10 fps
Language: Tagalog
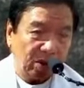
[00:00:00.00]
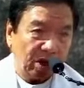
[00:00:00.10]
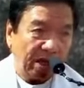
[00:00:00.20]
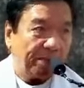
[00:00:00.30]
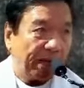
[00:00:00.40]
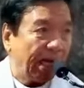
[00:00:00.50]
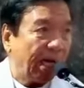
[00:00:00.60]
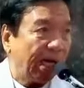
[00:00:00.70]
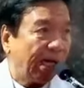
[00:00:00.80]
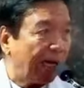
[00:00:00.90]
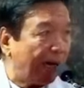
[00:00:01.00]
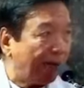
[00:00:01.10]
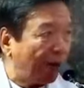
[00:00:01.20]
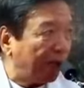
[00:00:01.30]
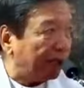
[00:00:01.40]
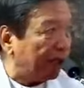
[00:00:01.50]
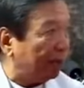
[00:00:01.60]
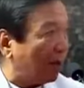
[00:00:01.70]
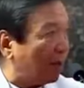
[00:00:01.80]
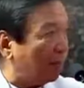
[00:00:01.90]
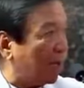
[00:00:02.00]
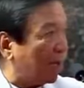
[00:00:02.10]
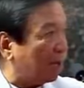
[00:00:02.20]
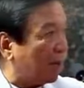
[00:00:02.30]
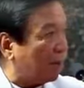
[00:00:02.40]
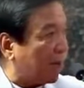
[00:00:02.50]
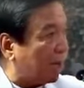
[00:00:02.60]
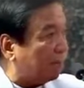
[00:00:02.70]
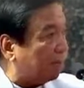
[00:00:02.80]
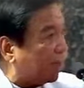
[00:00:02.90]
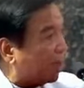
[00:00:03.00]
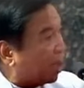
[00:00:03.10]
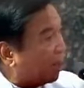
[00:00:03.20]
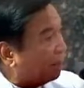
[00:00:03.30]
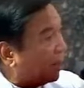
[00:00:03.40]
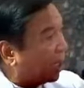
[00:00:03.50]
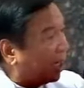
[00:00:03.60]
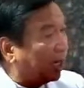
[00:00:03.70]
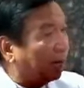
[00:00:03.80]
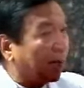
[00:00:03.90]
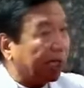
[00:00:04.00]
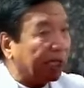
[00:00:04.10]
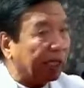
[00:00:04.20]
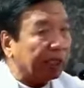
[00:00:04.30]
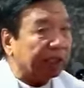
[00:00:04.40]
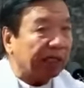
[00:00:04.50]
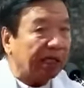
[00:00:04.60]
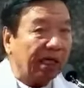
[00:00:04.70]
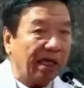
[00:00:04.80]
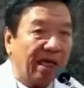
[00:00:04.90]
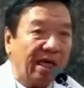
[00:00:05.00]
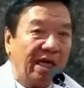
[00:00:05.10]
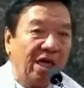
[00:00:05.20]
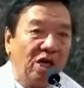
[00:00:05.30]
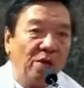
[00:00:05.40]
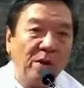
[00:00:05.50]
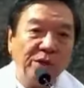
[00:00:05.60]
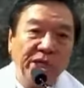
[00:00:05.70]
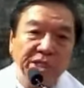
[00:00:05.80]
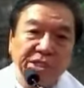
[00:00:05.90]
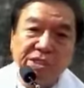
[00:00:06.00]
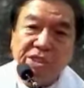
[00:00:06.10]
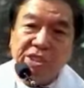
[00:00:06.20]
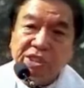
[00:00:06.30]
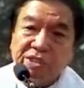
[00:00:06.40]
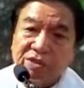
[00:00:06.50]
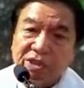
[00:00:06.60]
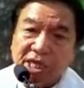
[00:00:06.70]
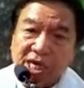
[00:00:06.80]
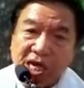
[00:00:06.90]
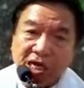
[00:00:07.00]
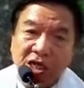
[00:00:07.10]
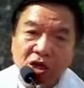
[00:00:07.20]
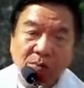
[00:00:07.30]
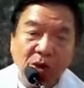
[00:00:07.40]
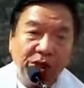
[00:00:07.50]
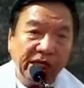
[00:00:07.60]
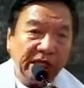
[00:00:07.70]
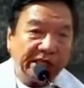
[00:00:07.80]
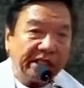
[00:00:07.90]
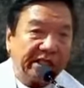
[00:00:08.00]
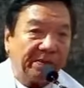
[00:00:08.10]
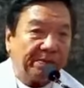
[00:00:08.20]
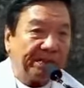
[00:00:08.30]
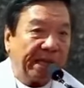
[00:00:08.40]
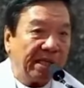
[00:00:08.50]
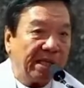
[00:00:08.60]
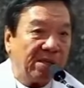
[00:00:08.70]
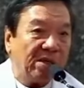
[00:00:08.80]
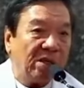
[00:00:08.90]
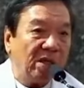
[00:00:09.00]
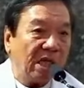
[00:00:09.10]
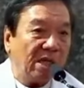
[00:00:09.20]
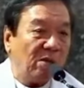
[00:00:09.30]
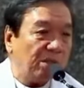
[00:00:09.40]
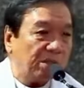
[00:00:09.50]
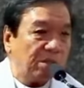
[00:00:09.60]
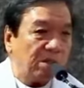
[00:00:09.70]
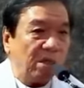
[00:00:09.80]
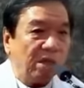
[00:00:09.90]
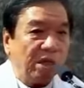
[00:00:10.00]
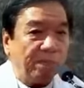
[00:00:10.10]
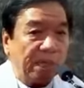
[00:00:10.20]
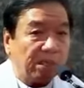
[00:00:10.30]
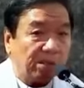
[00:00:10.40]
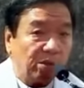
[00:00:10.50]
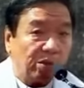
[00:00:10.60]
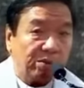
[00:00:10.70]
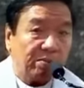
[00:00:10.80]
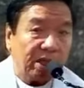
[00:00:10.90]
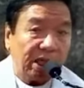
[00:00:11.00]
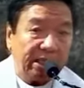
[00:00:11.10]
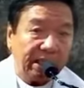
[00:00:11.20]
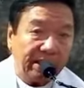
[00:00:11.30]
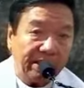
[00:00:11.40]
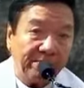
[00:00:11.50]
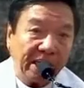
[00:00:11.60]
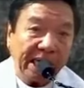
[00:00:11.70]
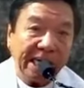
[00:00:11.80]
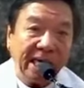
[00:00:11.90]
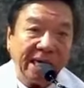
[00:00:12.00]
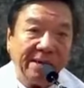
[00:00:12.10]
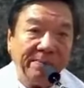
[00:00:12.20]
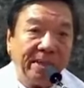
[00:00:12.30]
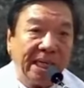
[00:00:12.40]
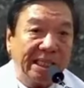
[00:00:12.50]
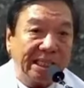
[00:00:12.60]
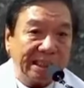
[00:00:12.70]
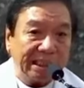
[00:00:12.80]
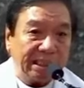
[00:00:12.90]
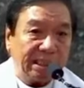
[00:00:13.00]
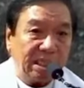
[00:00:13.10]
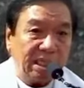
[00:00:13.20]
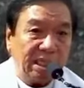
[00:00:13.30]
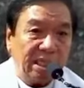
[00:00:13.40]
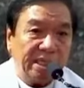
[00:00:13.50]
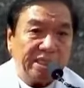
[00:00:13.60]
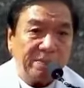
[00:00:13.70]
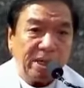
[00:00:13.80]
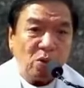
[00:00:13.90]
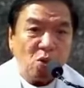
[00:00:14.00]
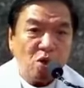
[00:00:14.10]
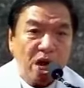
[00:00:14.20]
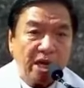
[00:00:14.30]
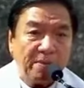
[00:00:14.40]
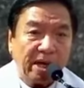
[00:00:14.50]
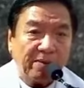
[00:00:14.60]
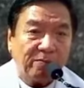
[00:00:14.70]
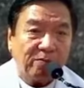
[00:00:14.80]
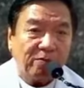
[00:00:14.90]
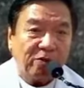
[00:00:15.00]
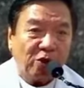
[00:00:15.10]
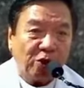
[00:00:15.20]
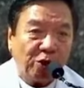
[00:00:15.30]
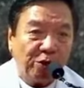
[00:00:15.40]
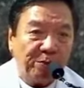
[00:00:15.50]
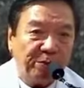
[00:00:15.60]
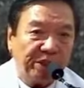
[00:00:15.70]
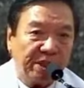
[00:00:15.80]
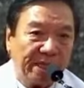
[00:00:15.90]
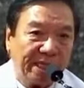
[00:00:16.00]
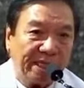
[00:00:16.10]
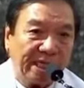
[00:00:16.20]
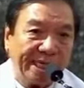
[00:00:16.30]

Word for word: Nila ipaila-ila mo ni si Mama Ber, Mama ang Berhen Maria sa Rigla, mao ni si Jesus anak, mao ni si San Pedro kalungsod. ipa-introduce mo na pakaila ang bata Kisa may una na mag-form sa bata,